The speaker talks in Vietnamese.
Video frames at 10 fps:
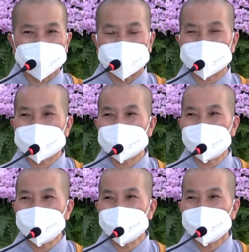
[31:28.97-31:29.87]
mà người ta
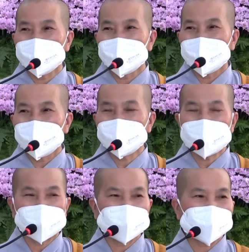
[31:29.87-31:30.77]
nói
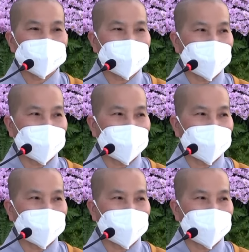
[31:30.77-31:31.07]
hôm nay sao